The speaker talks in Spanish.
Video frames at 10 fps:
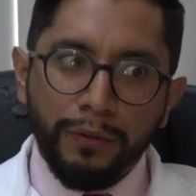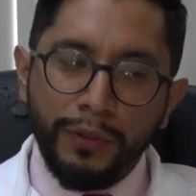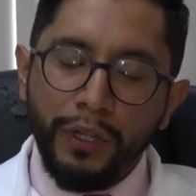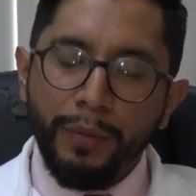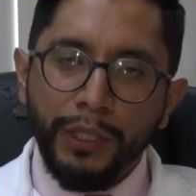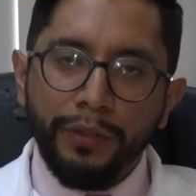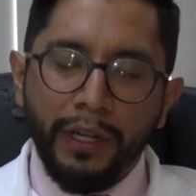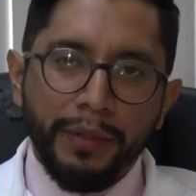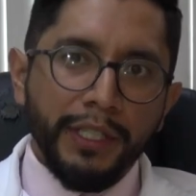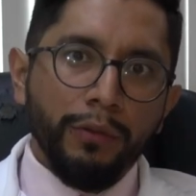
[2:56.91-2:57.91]
funcionamiento
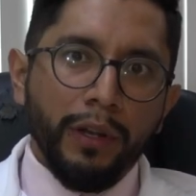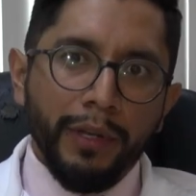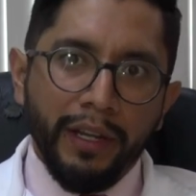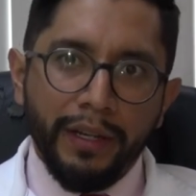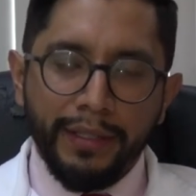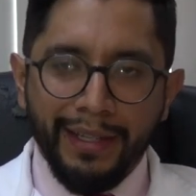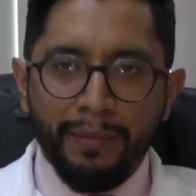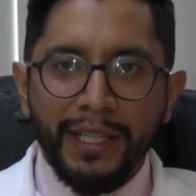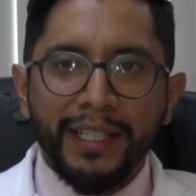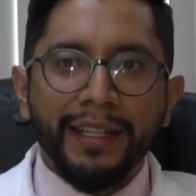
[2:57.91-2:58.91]
de la vesícula biliar es
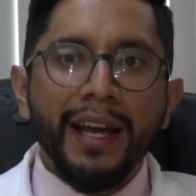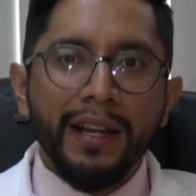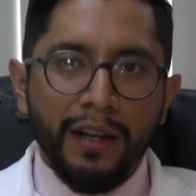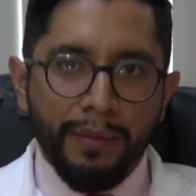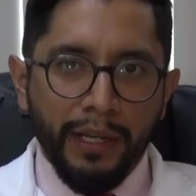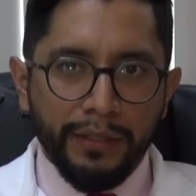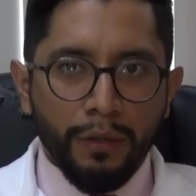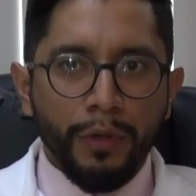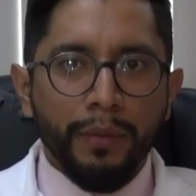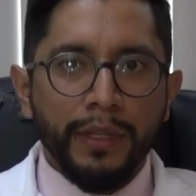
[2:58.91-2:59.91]
almacenar la bilis,
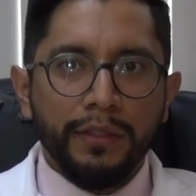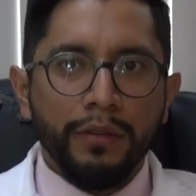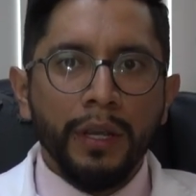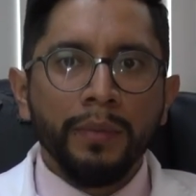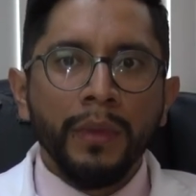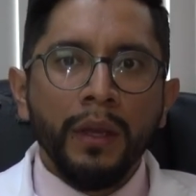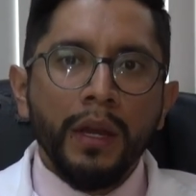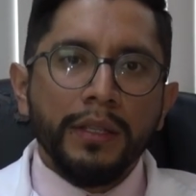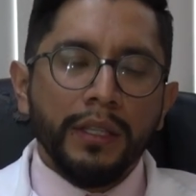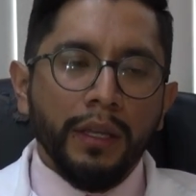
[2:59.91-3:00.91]
como le mencioné.
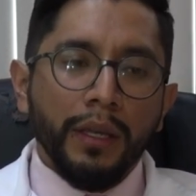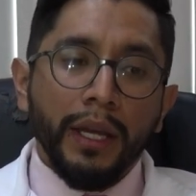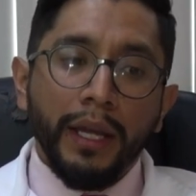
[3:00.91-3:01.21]
¿sí?